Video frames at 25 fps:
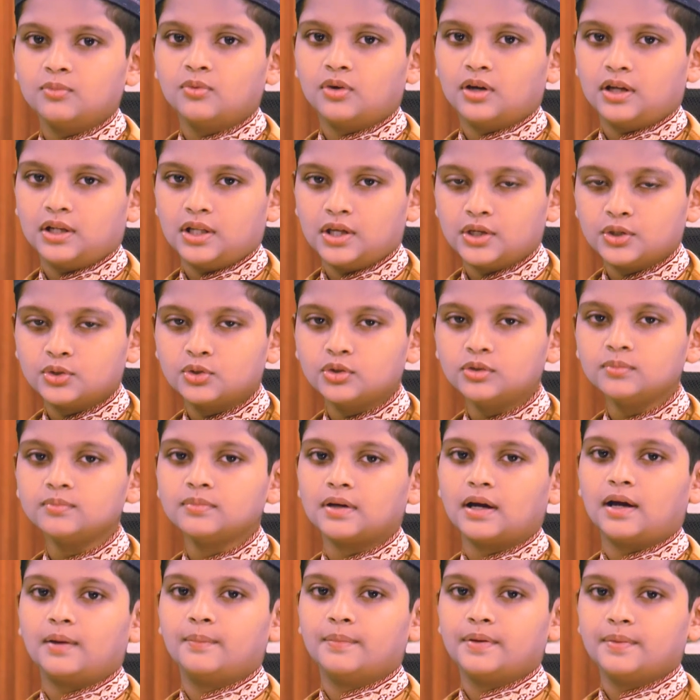আলাইকুম
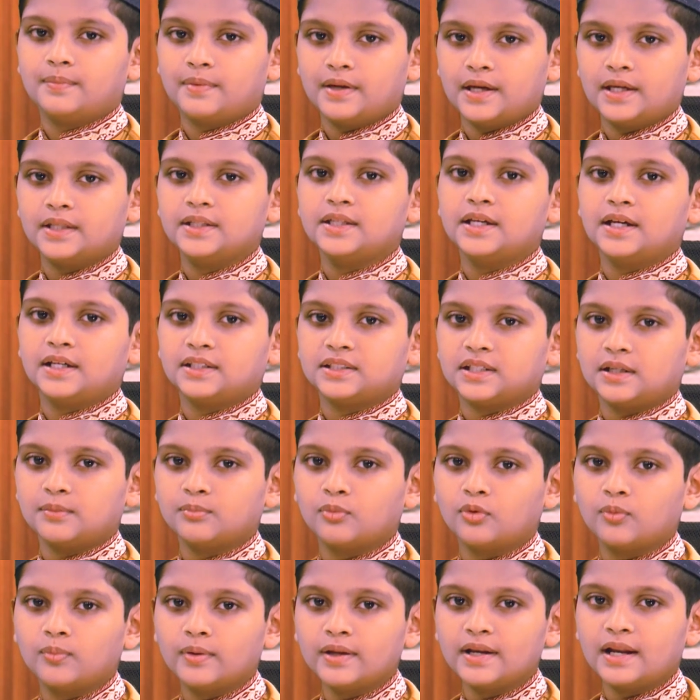আমি মেহেদি হাসান
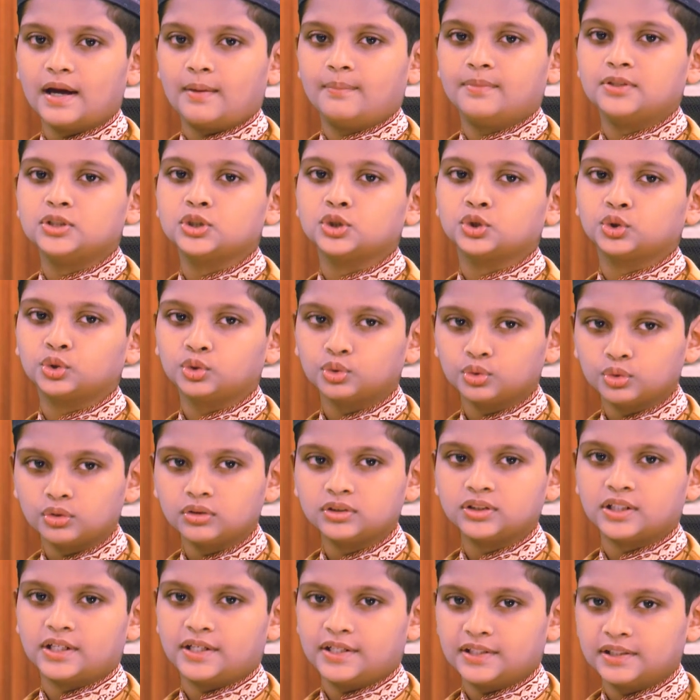মুবিন আমি চতুর্থ
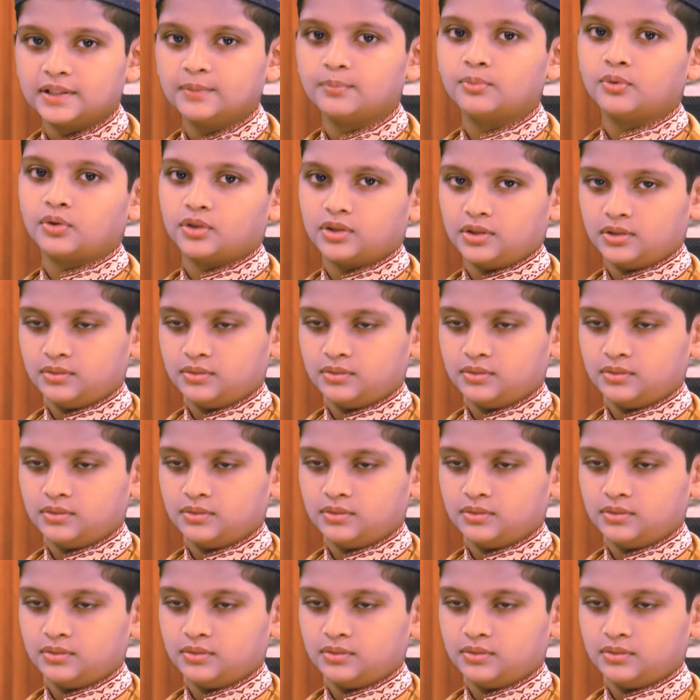শ্রেণীতে পড়ি